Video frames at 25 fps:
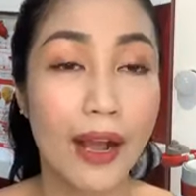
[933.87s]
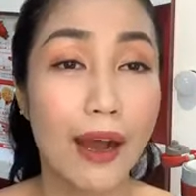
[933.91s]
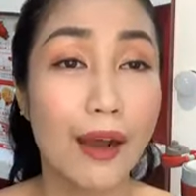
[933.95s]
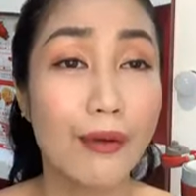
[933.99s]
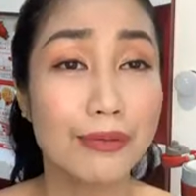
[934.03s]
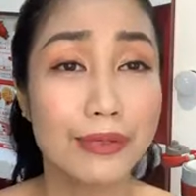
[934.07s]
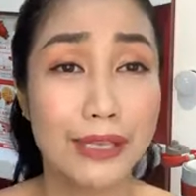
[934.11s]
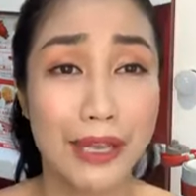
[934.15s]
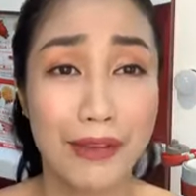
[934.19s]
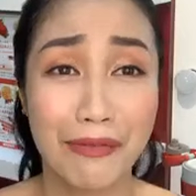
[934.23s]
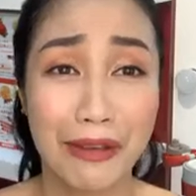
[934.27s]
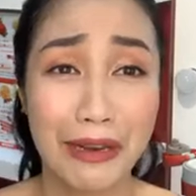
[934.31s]

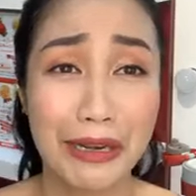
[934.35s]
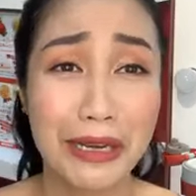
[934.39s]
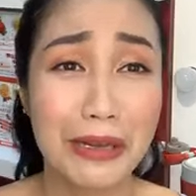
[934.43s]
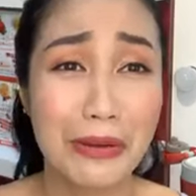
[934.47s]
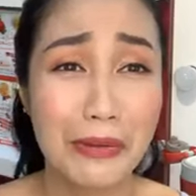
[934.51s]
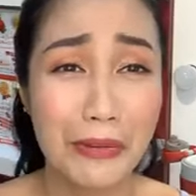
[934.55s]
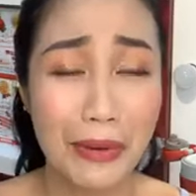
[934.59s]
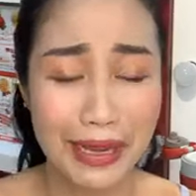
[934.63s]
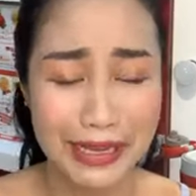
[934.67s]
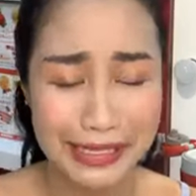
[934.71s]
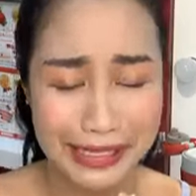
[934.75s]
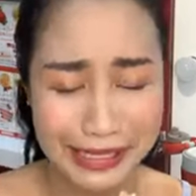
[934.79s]
Ốc sẽ phải đi
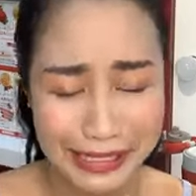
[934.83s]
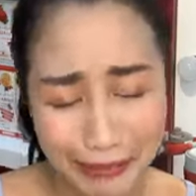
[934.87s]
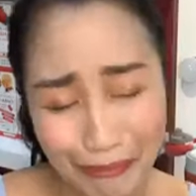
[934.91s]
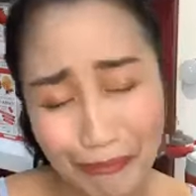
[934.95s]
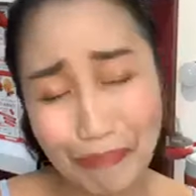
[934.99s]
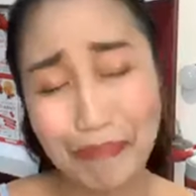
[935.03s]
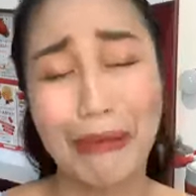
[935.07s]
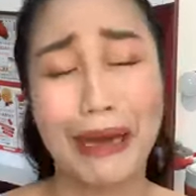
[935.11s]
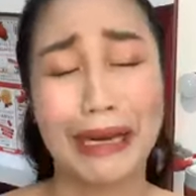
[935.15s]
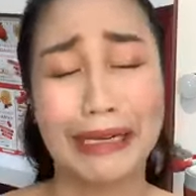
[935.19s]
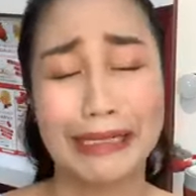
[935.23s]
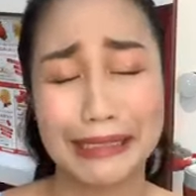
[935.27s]
quay
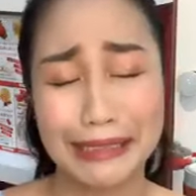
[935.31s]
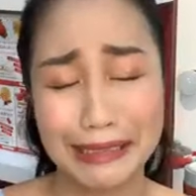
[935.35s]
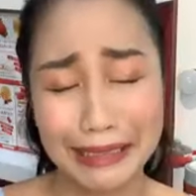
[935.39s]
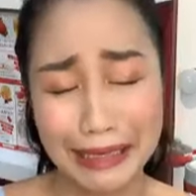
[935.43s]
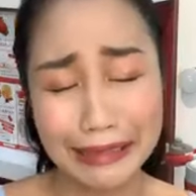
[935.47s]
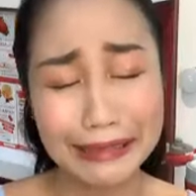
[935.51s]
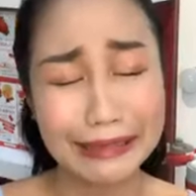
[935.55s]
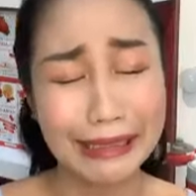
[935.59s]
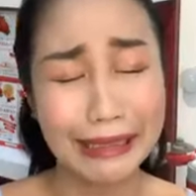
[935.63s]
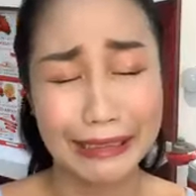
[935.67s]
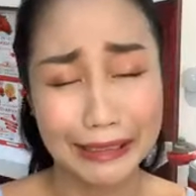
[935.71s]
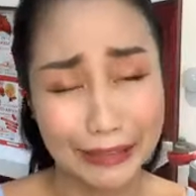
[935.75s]
sắp mặt cho
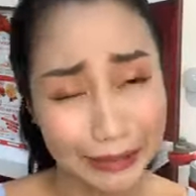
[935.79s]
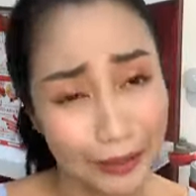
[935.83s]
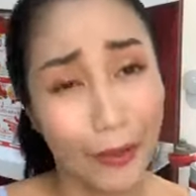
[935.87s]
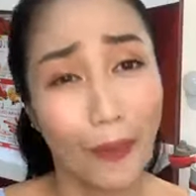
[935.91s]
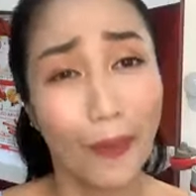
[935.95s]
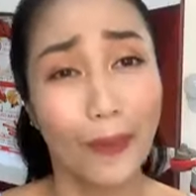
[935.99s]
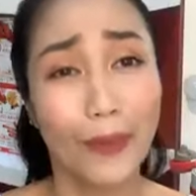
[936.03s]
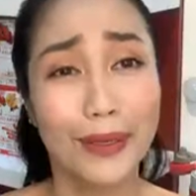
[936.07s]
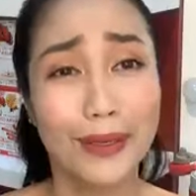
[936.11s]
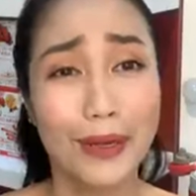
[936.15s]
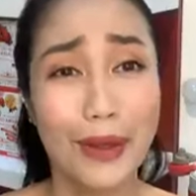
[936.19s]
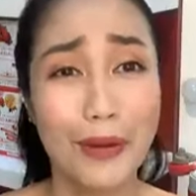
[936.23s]
đến tận tối.